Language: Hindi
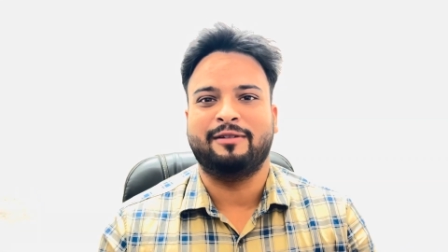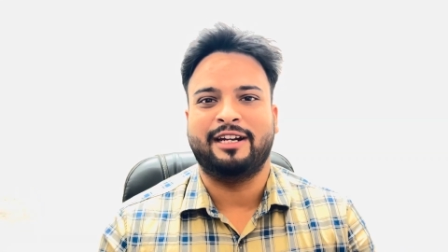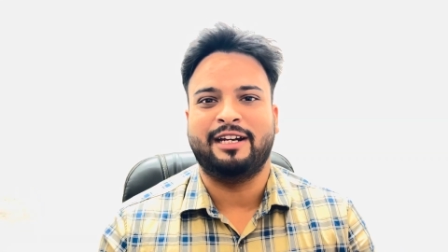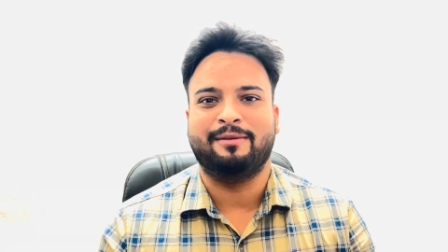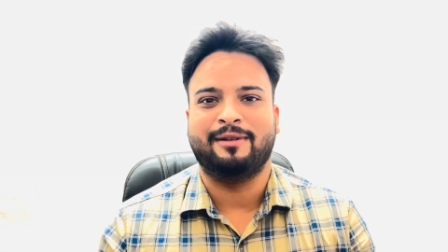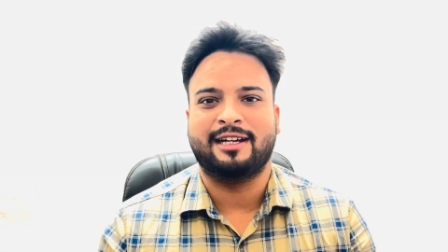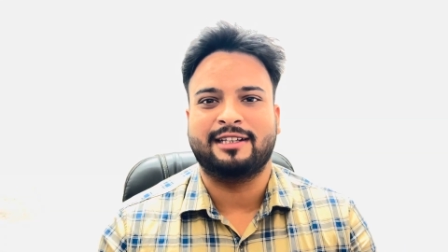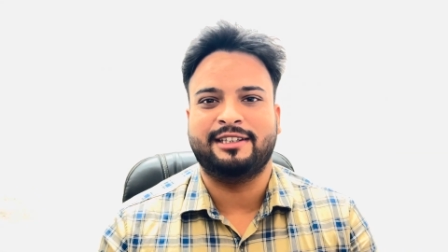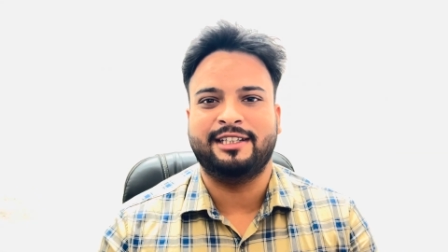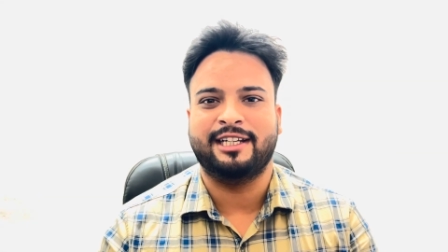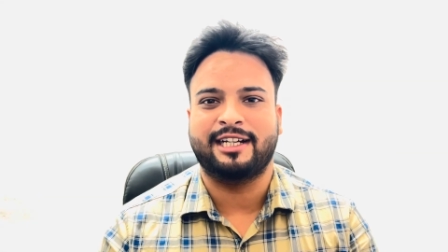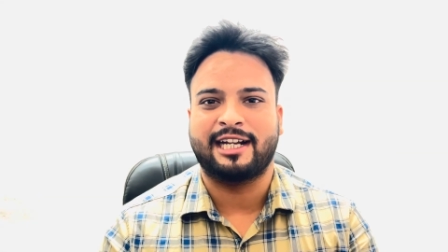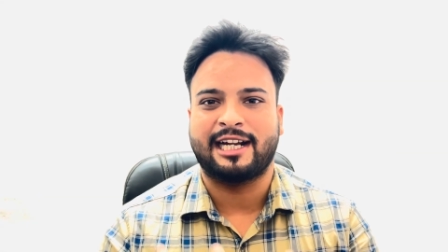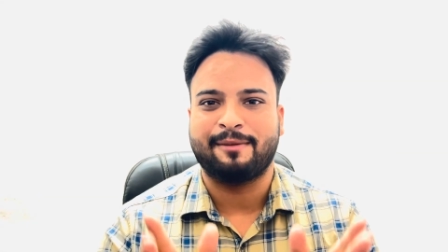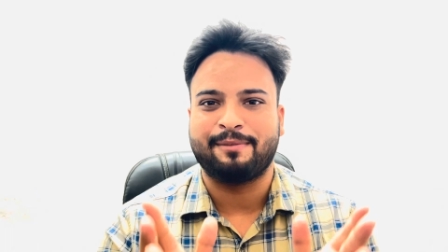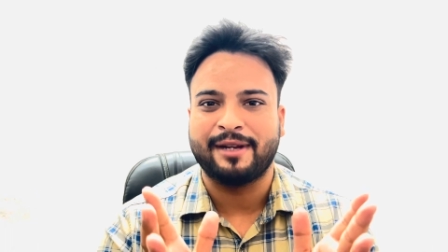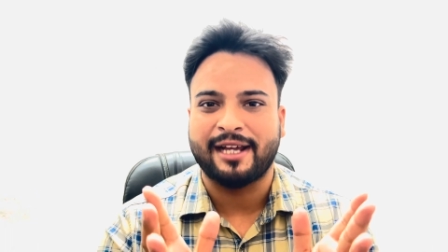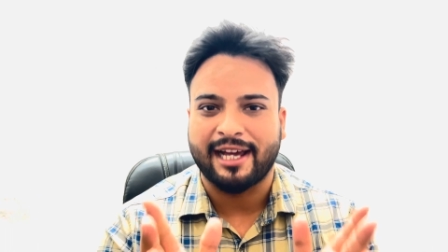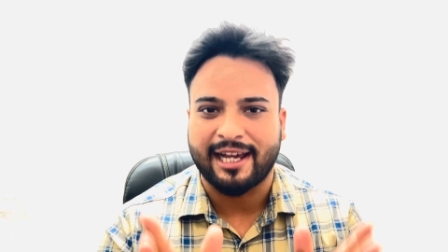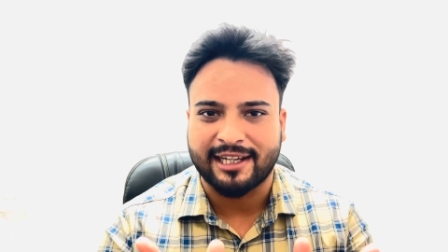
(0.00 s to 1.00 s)
वाली बात नहीं अगर
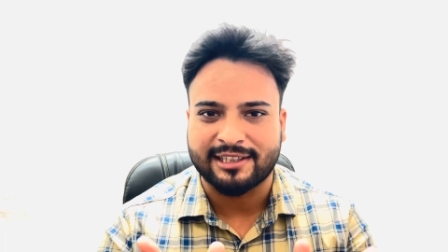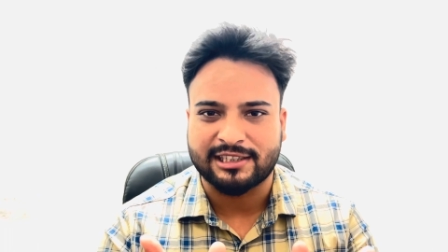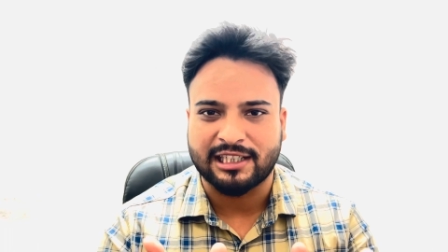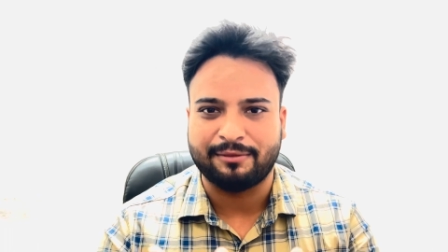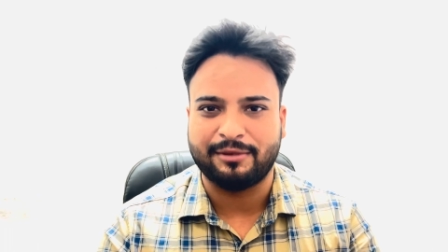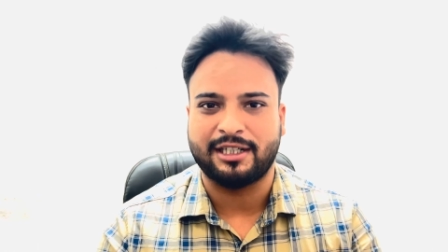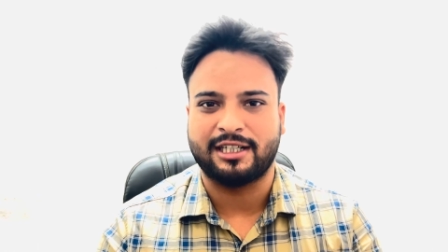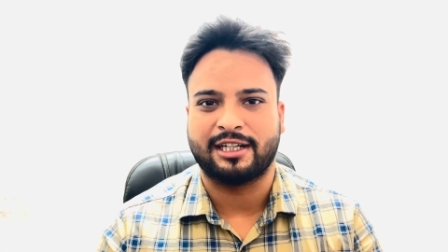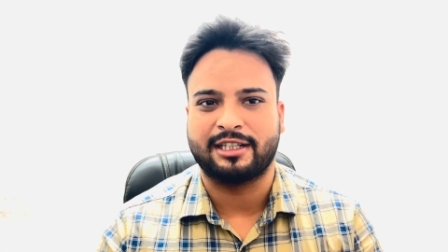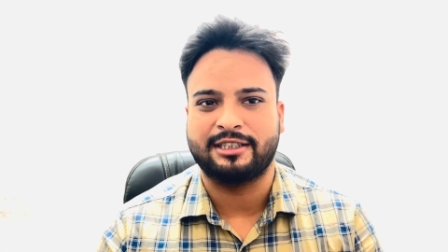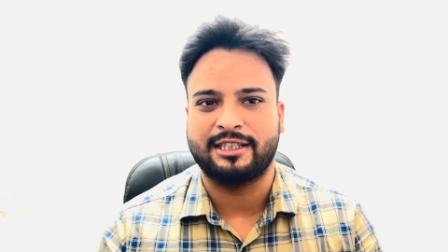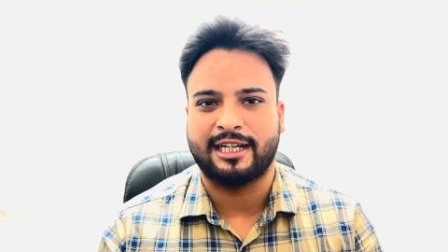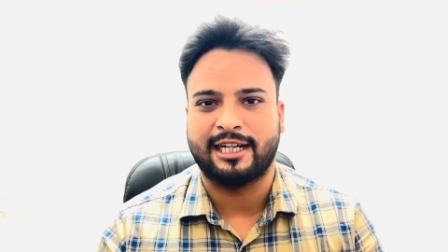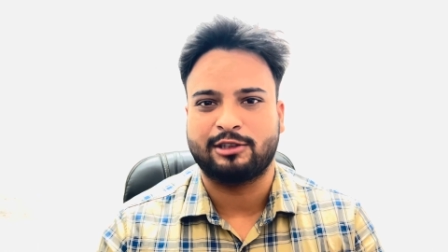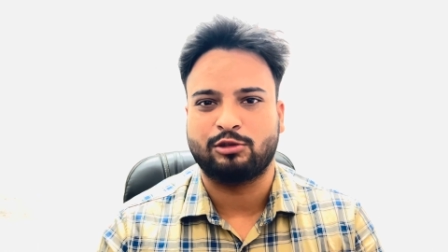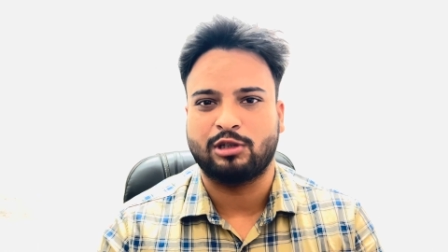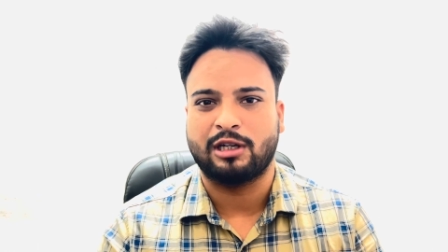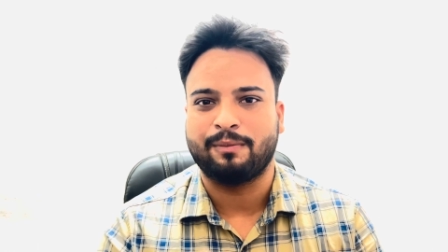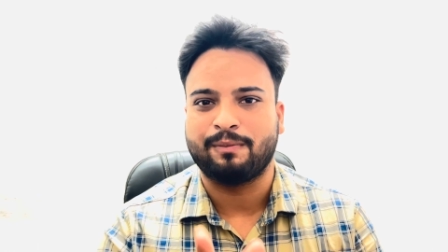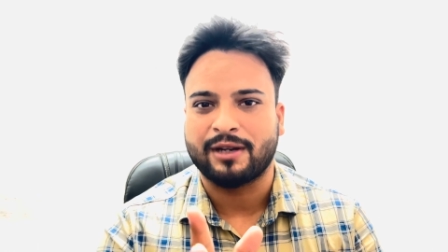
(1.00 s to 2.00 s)
आपने ऐसा भी कर दिया है
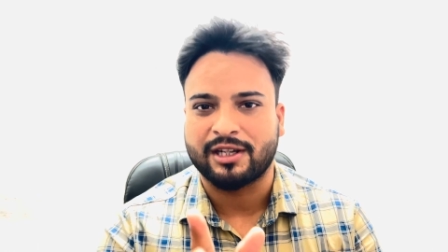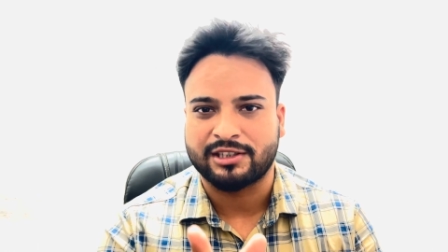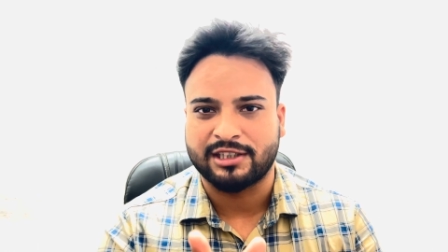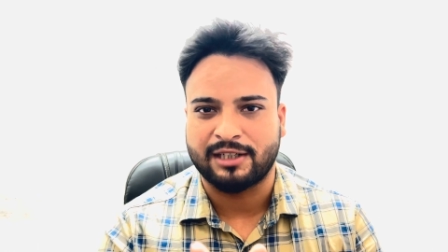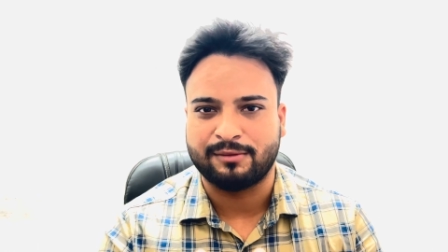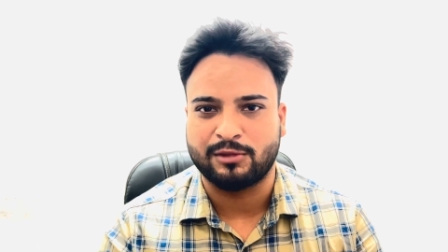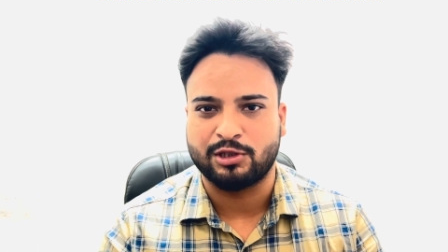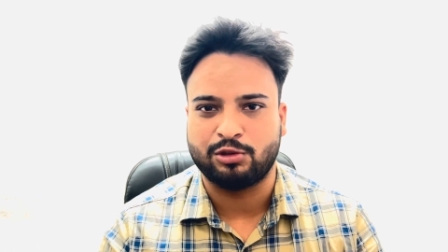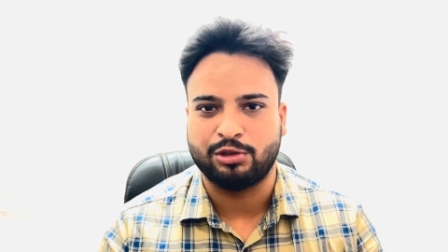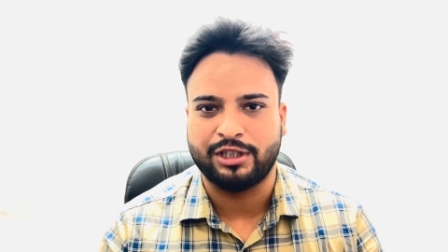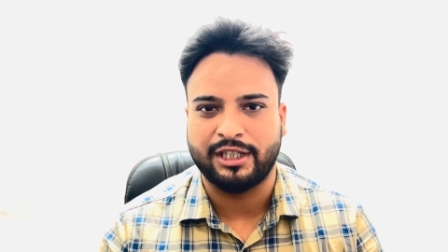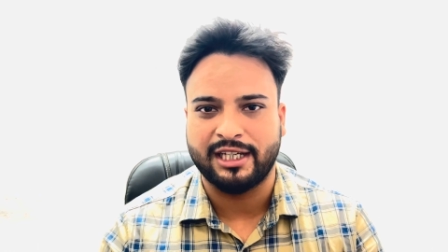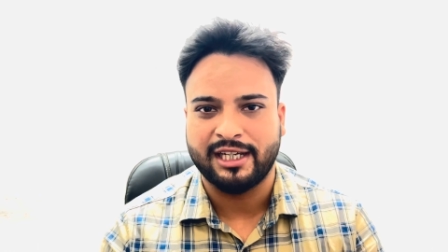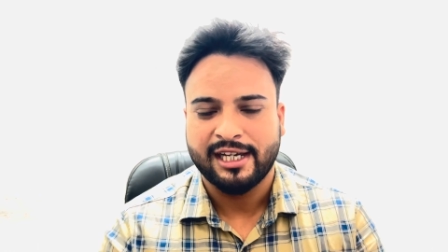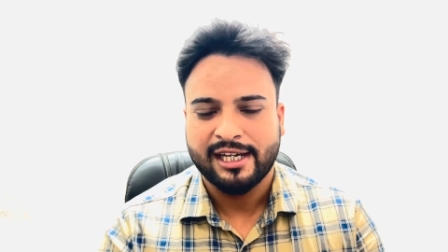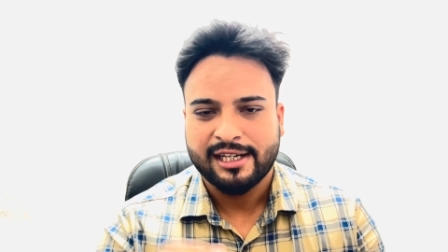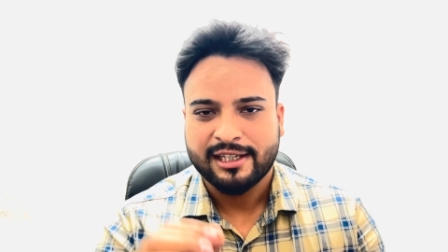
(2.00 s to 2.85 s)
तो आप परेशान मत होइए